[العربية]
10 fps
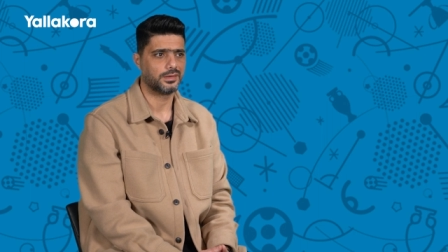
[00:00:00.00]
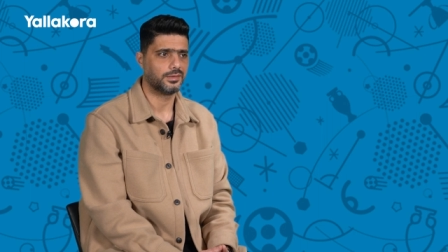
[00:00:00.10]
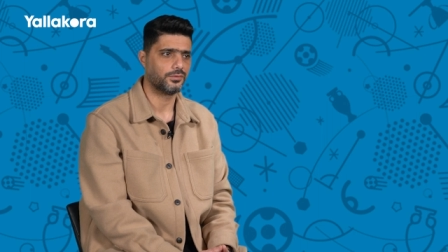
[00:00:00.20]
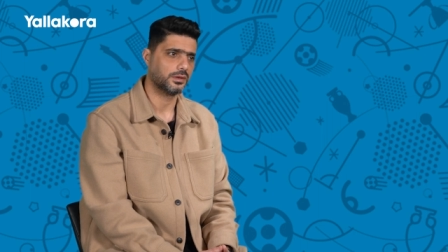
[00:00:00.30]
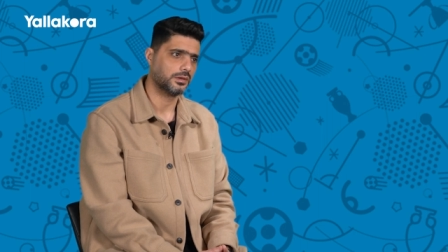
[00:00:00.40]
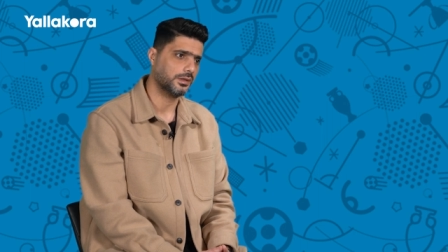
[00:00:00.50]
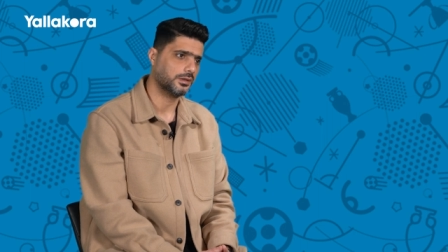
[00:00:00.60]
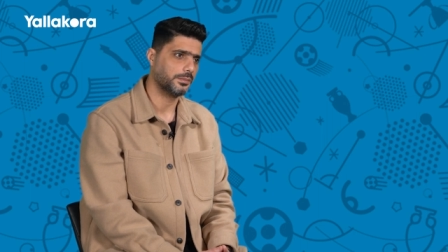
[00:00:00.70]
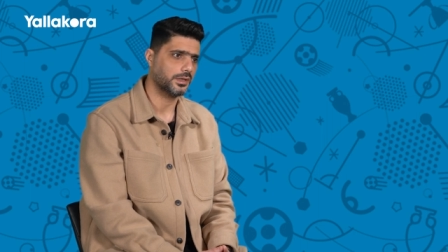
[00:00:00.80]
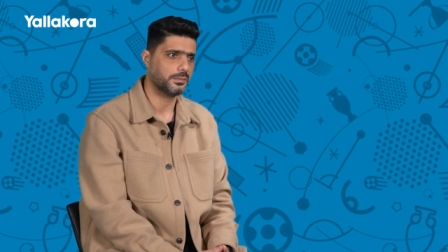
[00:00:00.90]
فضلت
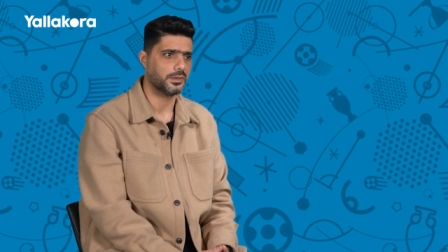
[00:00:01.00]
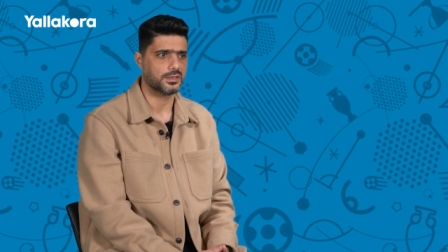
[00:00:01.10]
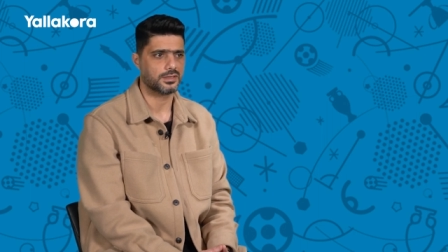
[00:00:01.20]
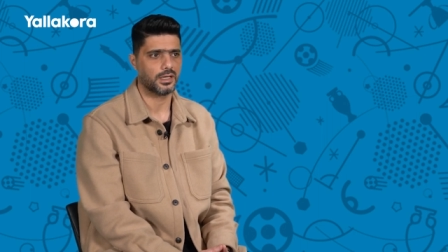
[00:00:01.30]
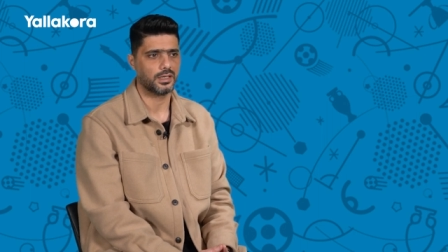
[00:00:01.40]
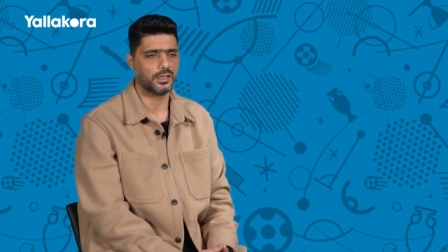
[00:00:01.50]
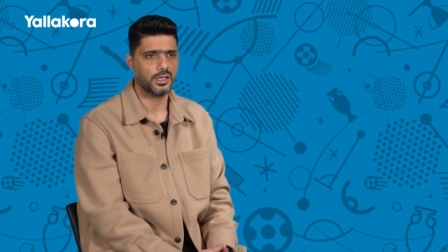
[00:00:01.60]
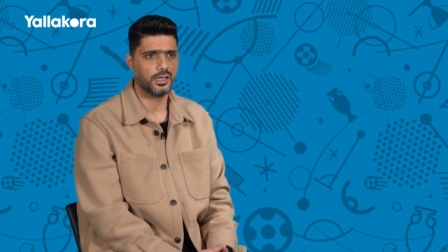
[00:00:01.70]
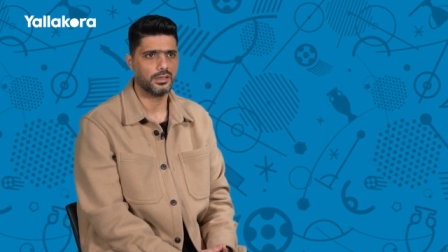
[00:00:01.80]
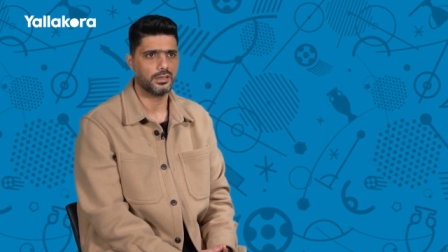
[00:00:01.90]
بيراميدز على
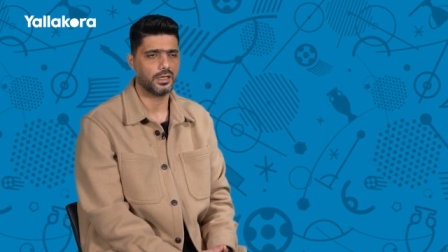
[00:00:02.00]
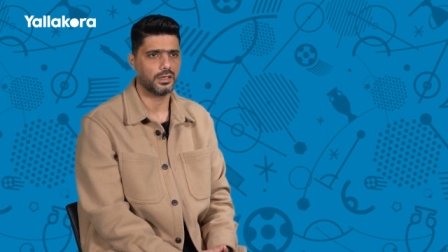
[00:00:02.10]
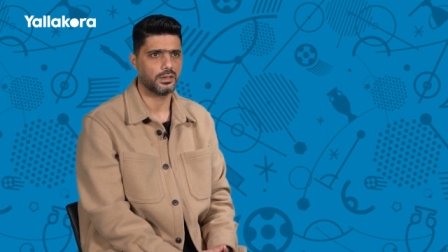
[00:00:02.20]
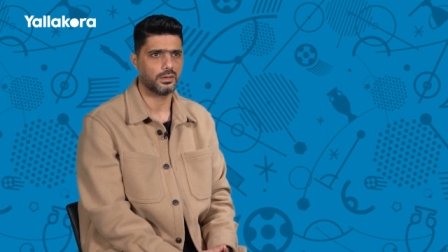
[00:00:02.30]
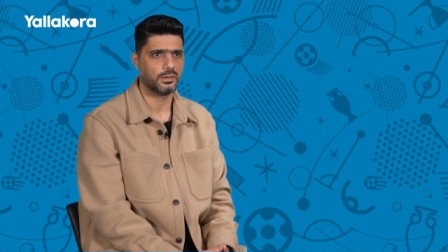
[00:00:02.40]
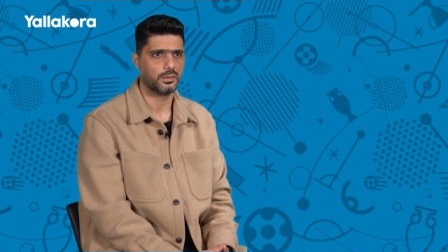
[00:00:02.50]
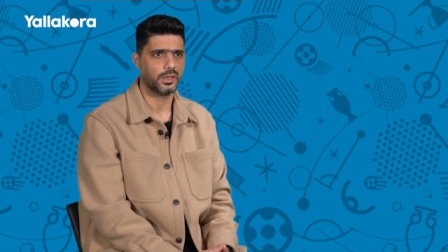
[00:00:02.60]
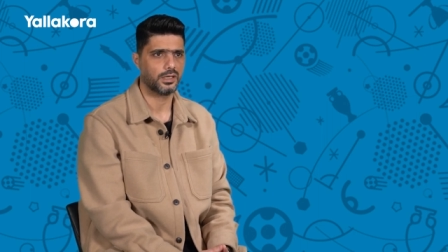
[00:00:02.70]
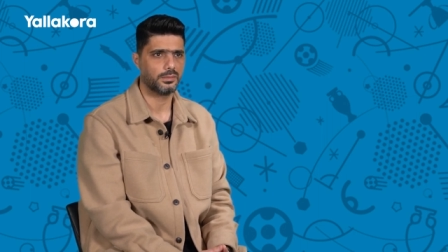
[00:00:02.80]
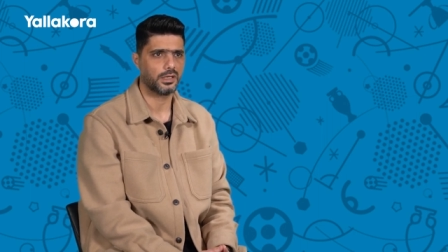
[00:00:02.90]
الاهلي لا
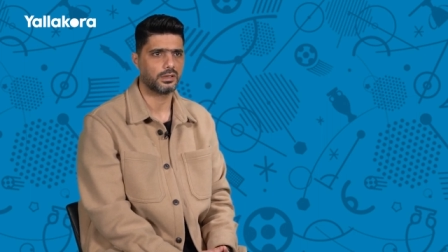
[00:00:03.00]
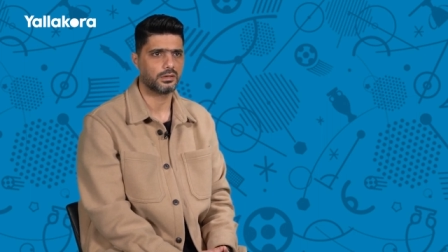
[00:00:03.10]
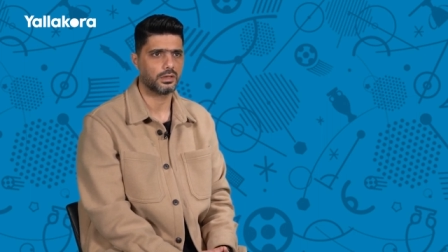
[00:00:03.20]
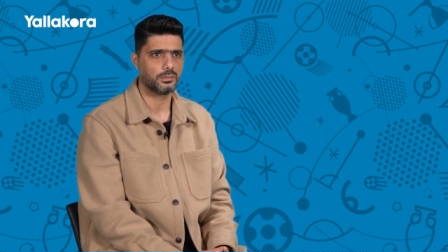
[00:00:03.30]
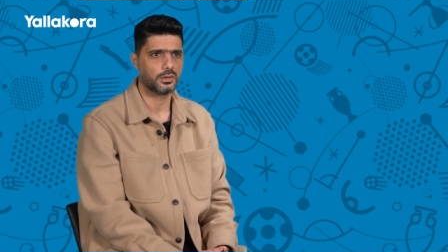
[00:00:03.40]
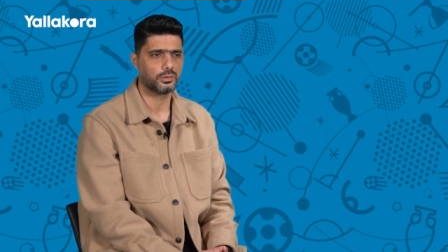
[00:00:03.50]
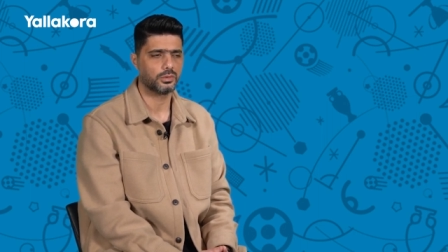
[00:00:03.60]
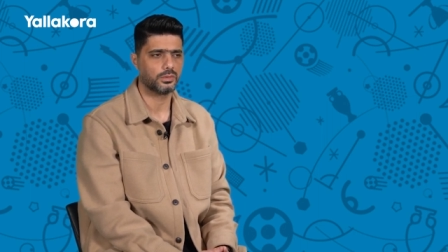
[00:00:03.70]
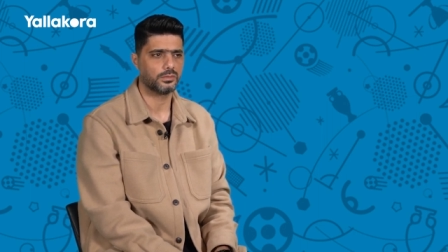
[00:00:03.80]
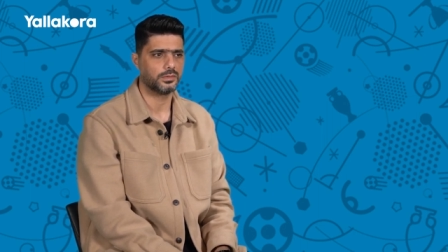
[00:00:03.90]
وخلي بالك القرار
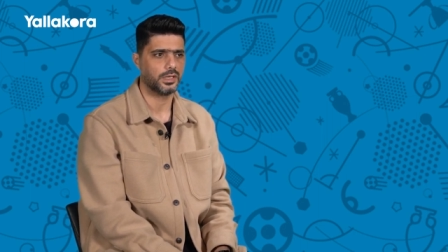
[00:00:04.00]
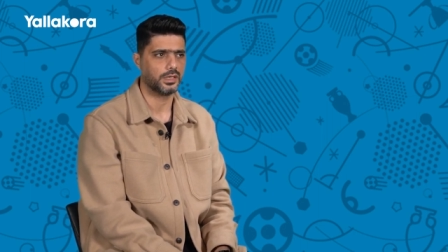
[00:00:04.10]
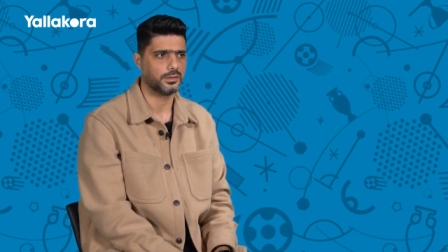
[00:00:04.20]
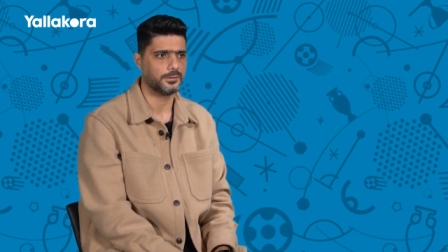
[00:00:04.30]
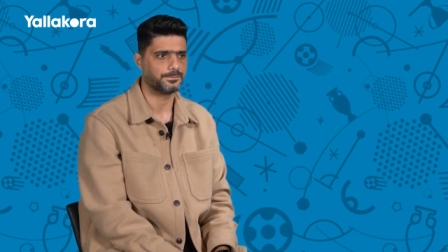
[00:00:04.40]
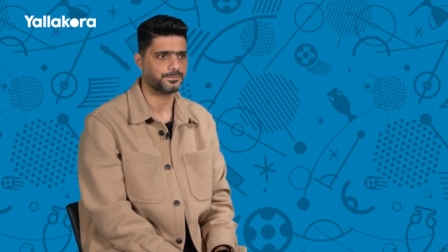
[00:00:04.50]
برضو يعني